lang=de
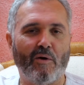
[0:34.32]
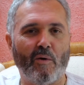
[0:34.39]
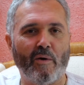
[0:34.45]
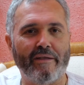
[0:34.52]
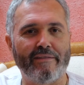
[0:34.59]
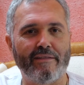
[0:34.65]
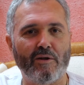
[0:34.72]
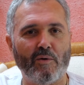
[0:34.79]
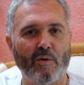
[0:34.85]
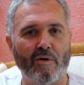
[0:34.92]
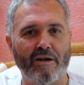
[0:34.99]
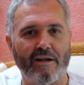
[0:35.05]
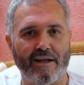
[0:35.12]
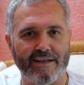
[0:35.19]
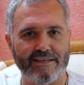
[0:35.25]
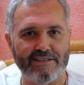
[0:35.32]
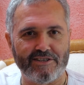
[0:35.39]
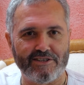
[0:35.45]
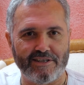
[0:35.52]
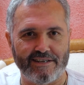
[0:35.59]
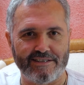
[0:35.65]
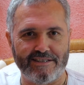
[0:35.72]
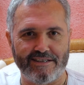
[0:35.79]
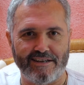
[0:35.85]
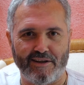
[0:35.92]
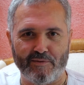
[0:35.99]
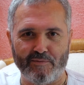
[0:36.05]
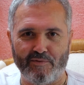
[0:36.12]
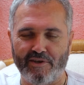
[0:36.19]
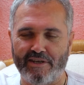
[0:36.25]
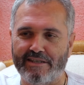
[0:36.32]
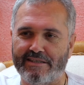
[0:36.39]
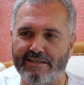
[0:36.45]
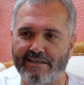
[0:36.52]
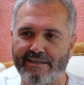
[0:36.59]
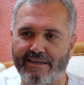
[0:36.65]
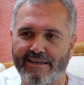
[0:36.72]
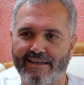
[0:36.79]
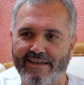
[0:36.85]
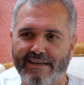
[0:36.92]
heute noch, Kaiserstraße 43.